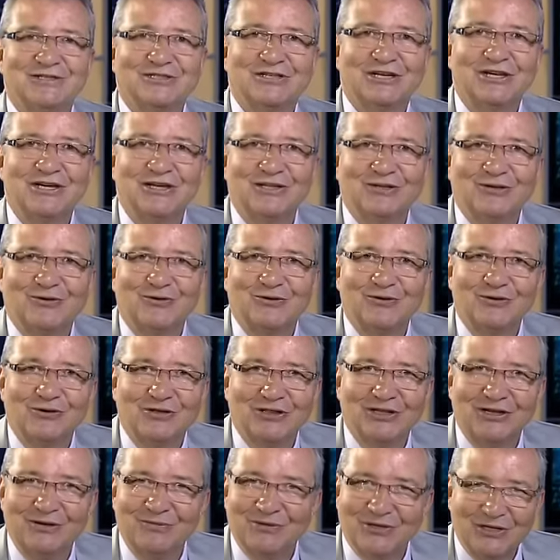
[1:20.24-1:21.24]
sayın
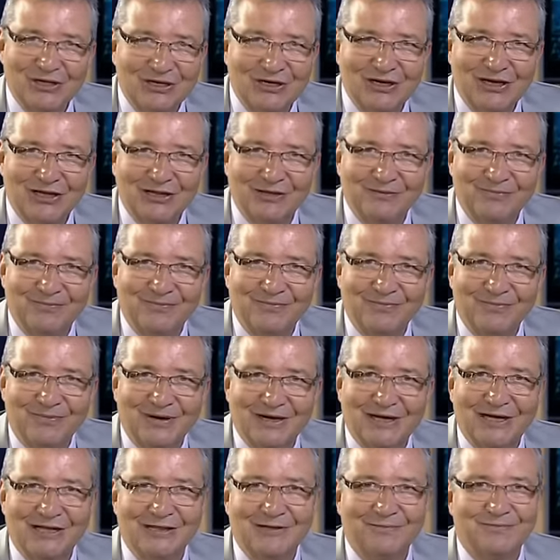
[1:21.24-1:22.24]
konukları bir tanıyalım.
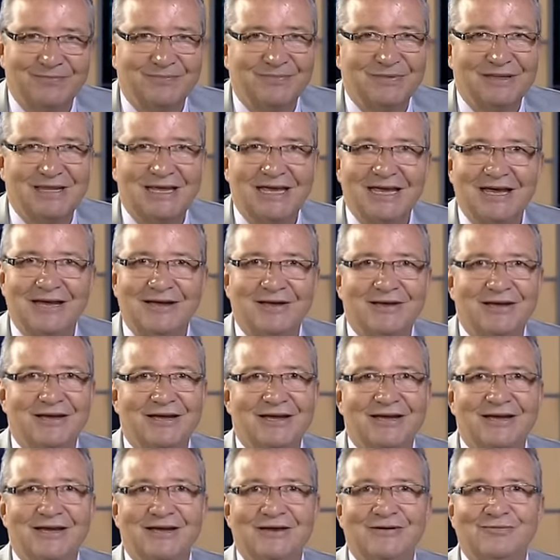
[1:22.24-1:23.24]
Bakalım niye
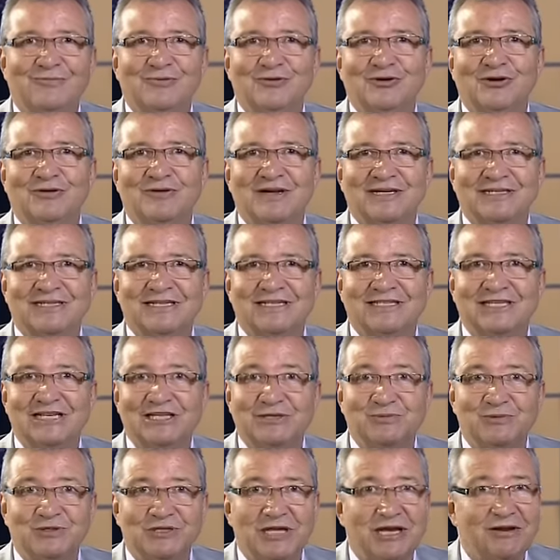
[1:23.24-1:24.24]
e, bu üniversiteyi
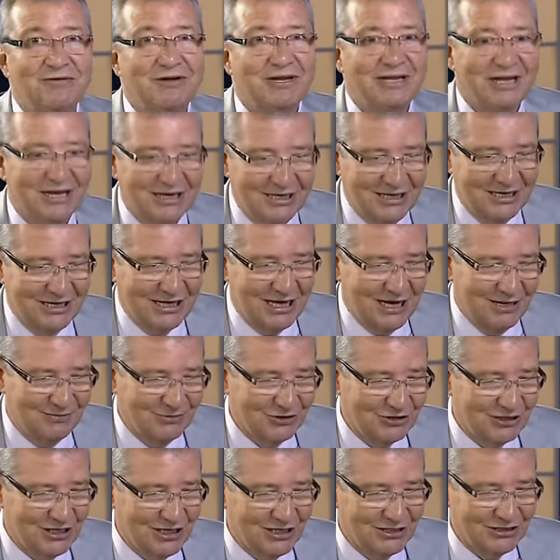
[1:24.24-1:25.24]
seçmişler ve nereden
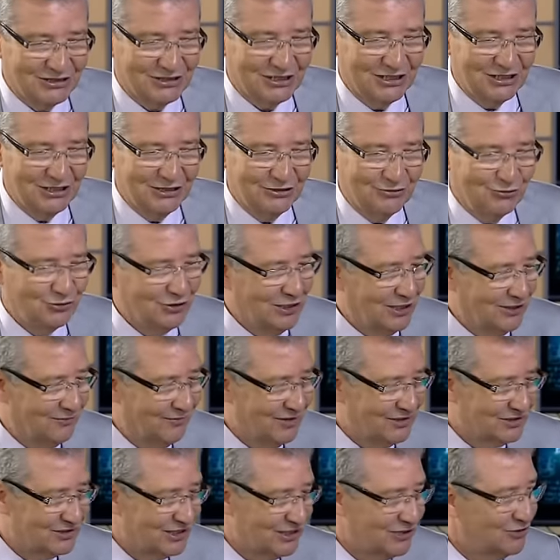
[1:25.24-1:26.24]
gelmişler? Sayın Ünal
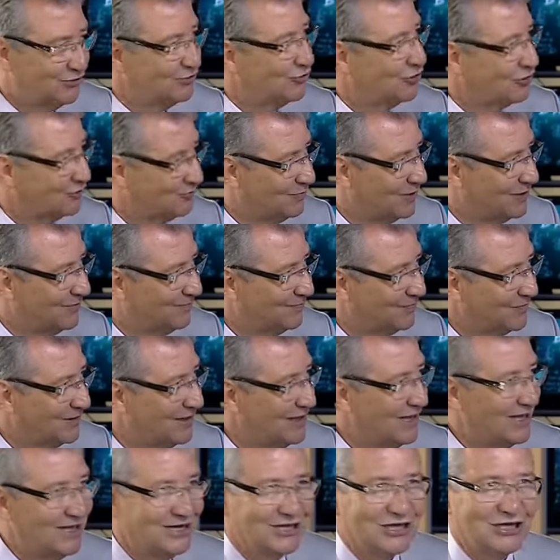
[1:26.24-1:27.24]
ve Sayın Gökmen.
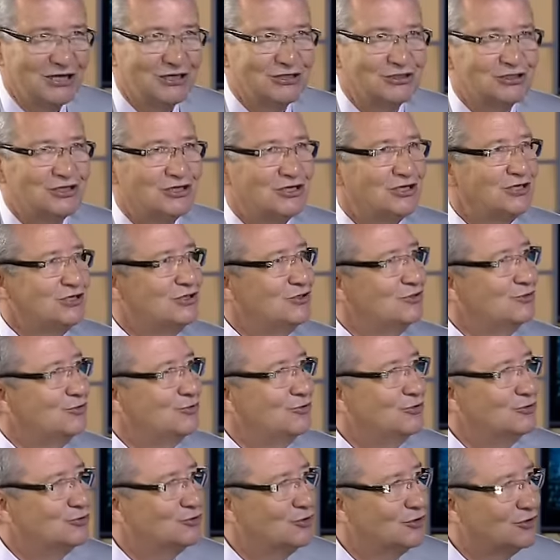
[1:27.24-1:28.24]
Her ikiniz de
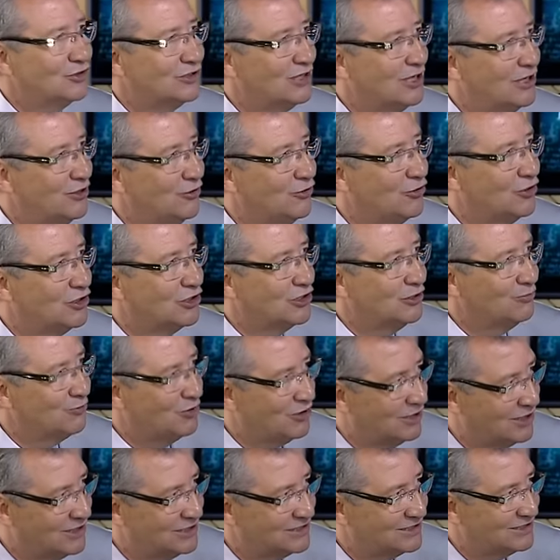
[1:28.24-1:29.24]
İTÜ'nün çok değerli öğretim
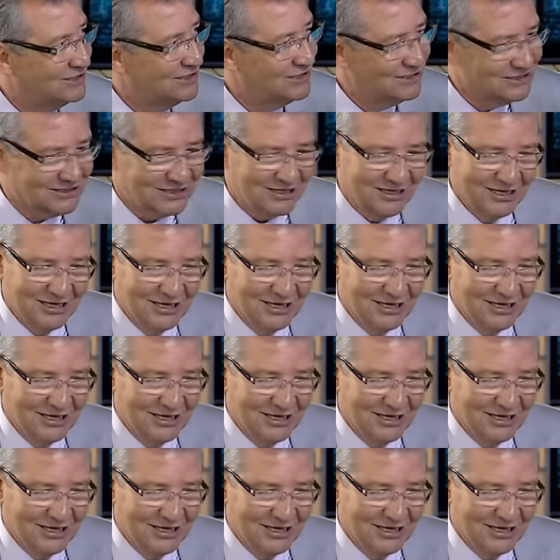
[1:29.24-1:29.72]
üyelerisiniz.